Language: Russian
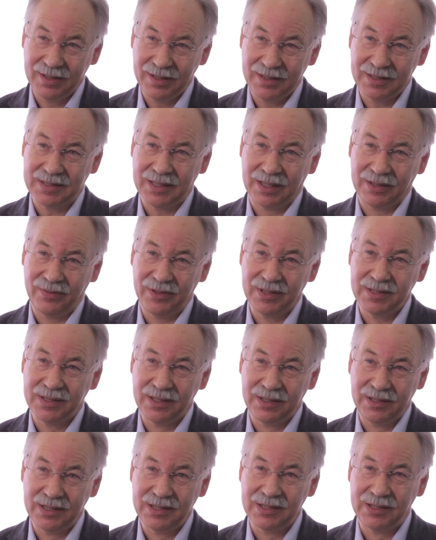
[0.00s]
и,
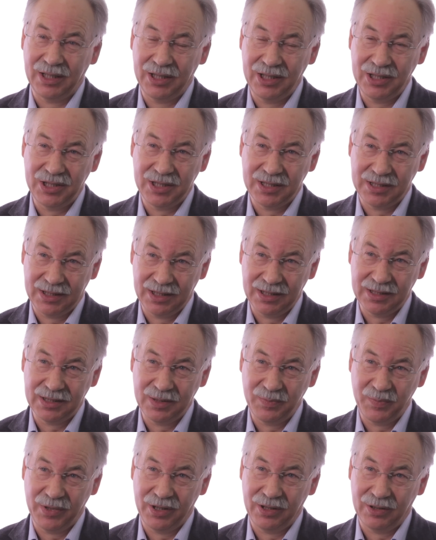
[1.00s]
соответственно, есть три
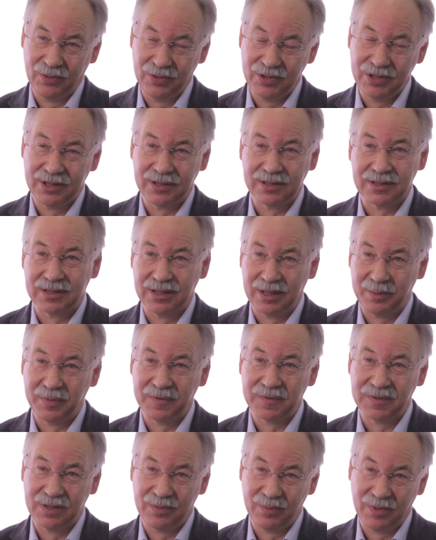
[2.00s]
частицы переносчика
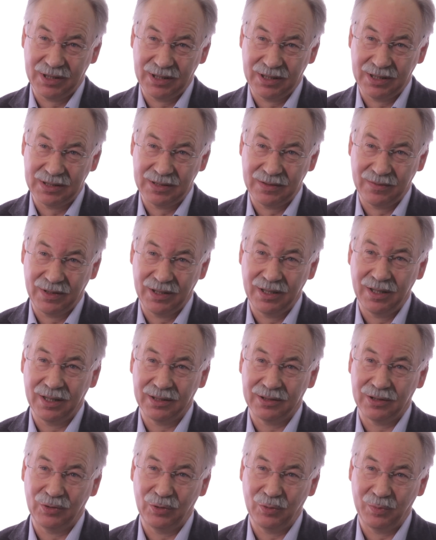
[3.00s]
слабых взаимодействий.
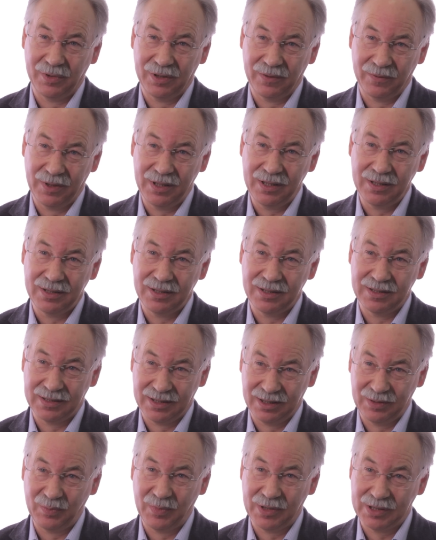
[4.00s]
Это W и
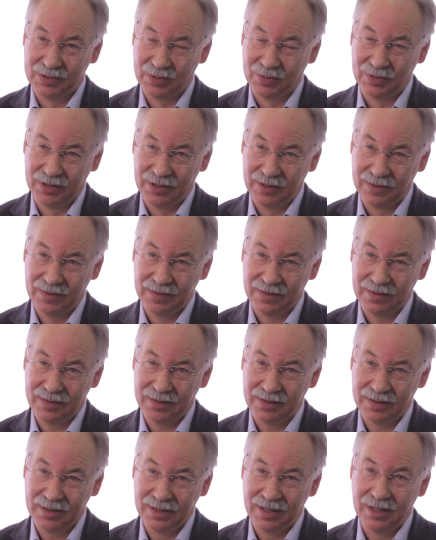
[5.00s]
Z бозоны.
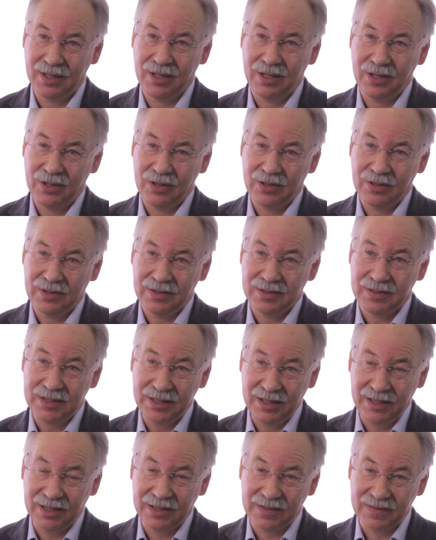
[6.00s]

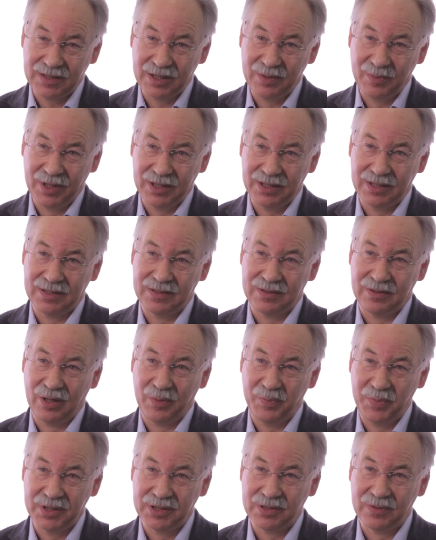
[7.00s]
Сильные взаимодействия
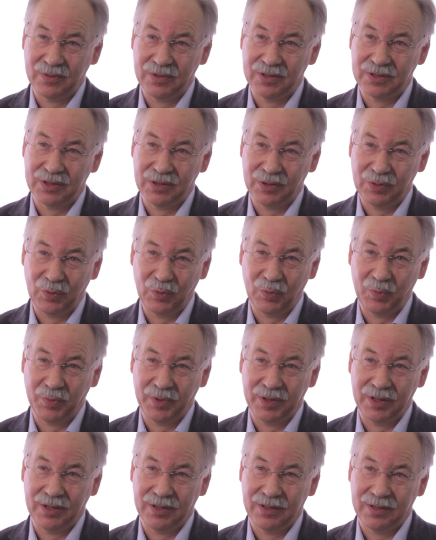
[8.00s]
описываются
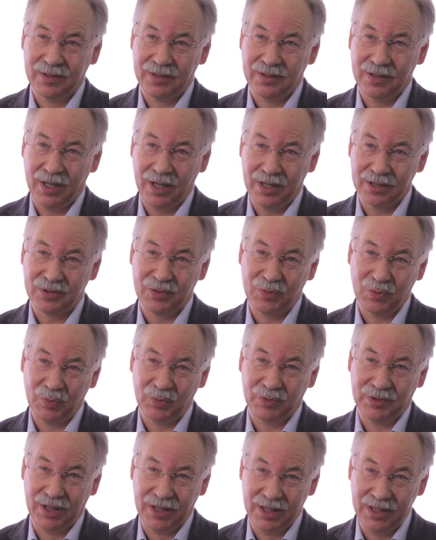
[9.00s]
группой
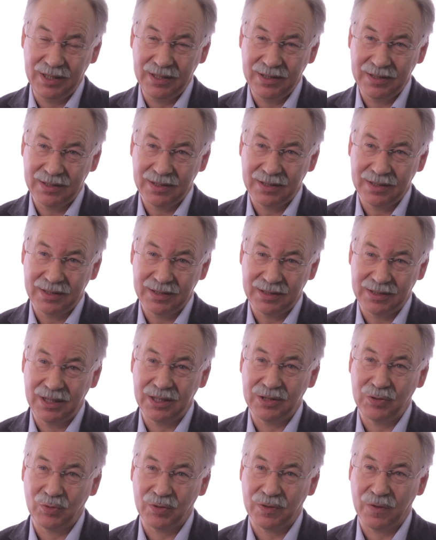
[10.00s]
SU3.
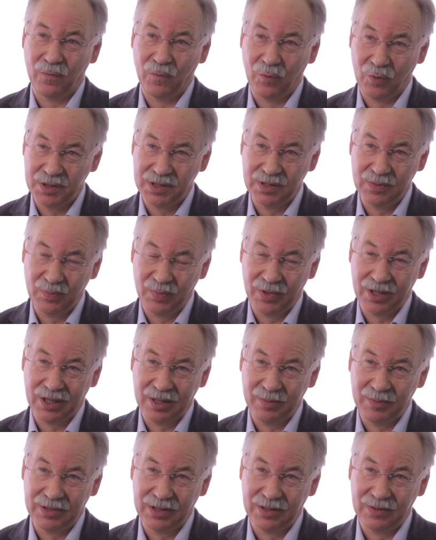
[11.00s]
Здесь уже 8
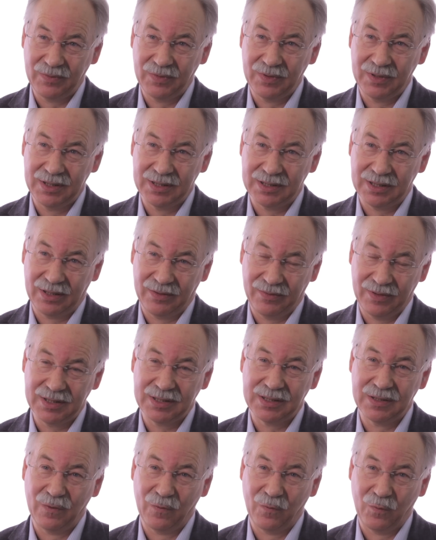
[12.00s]
параметров и,
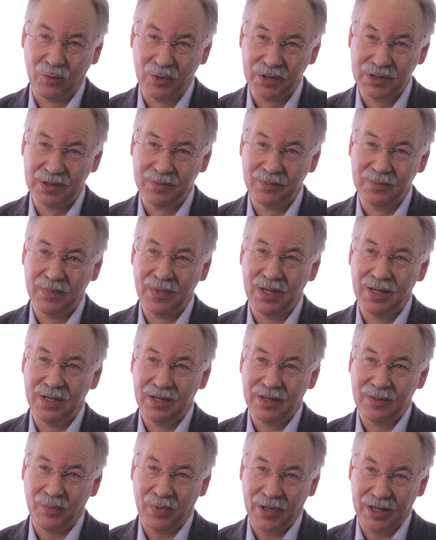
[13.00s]
соответственно, 8
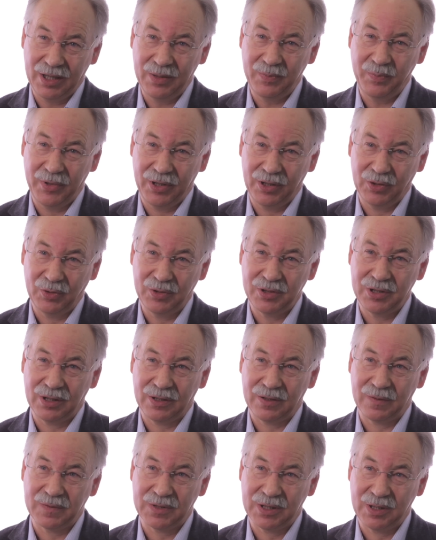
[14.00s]
полей
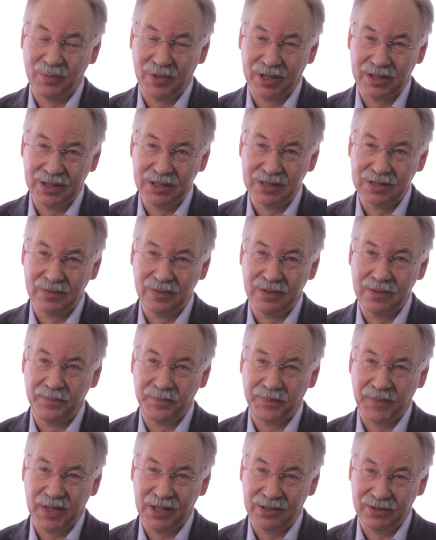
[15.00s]
переносчиков взаимодействий.
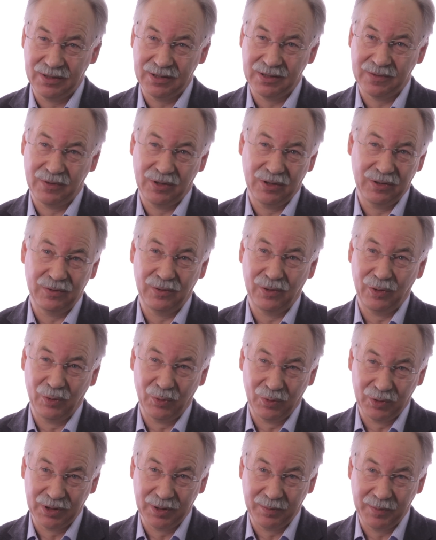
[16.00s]
Их называют
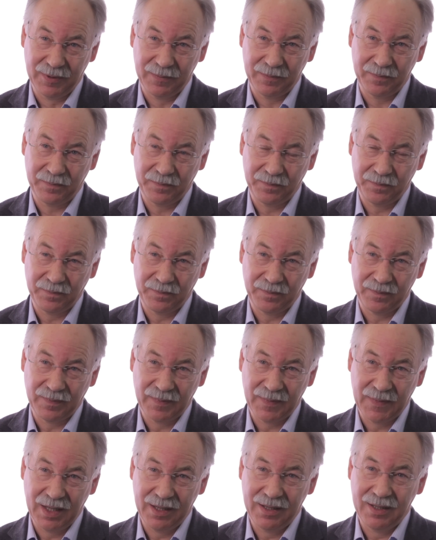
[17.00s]
глюонами.
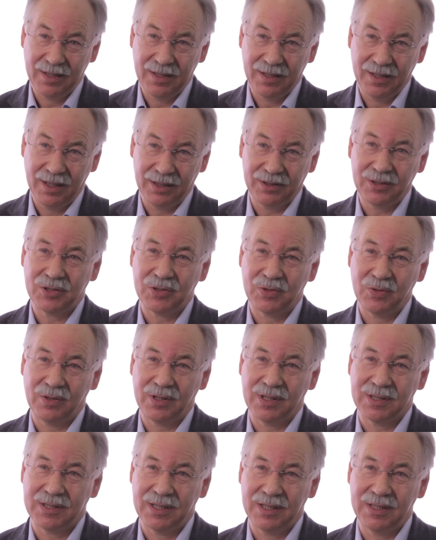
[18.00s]
Это что
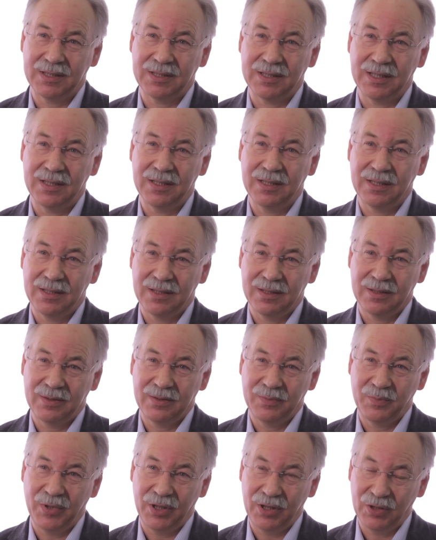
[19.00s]
касается
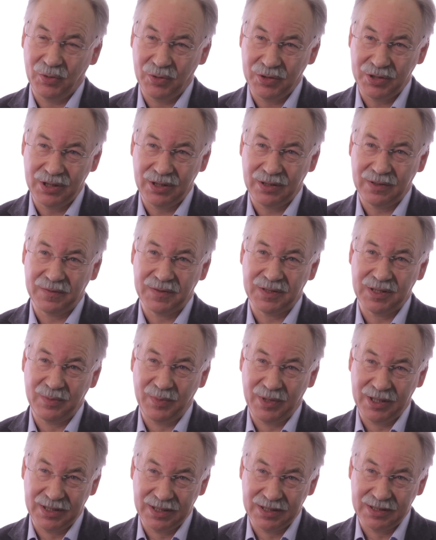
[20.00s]
переносчиков
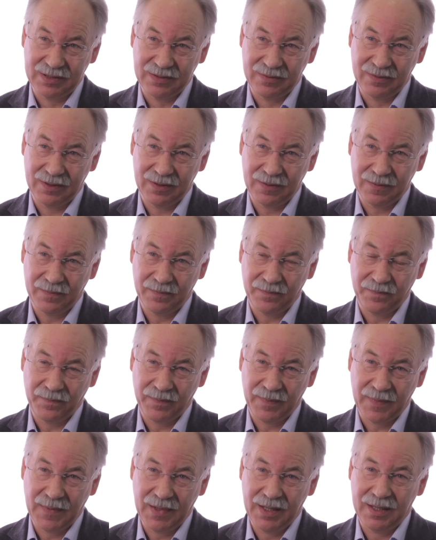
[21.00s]
взаимодействий.
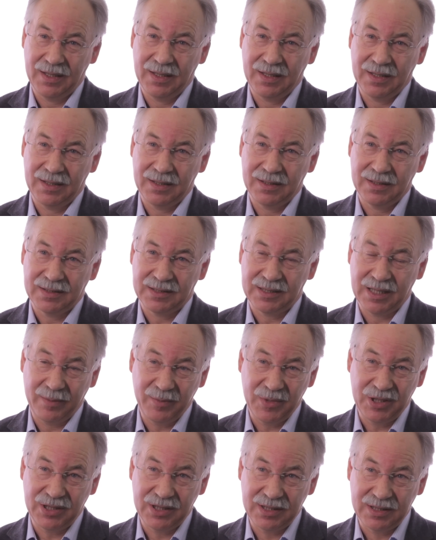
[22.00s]

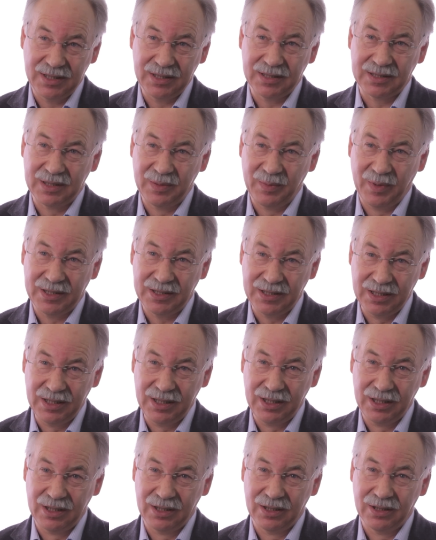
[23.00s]
Сами частицы
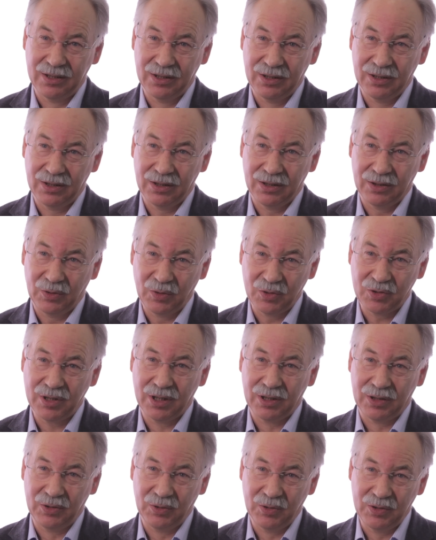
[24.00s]
материи
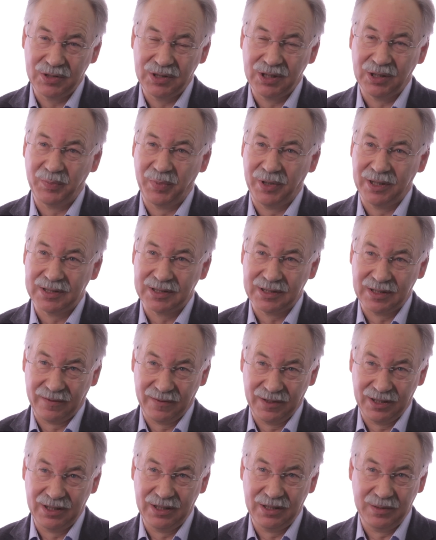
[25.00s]
тоже относятся к
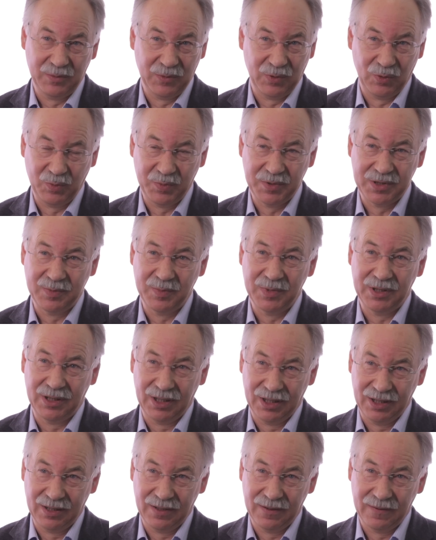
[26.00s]
представлениям групп
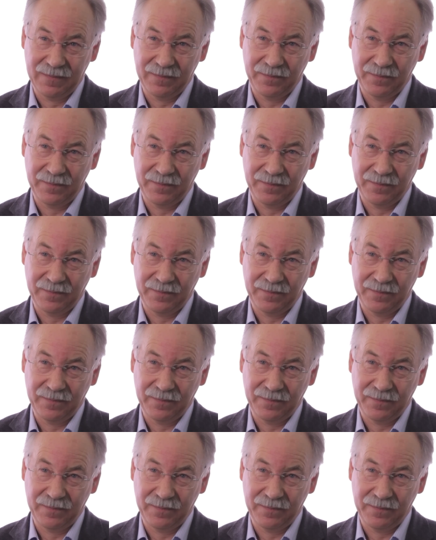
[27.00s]
симметрии.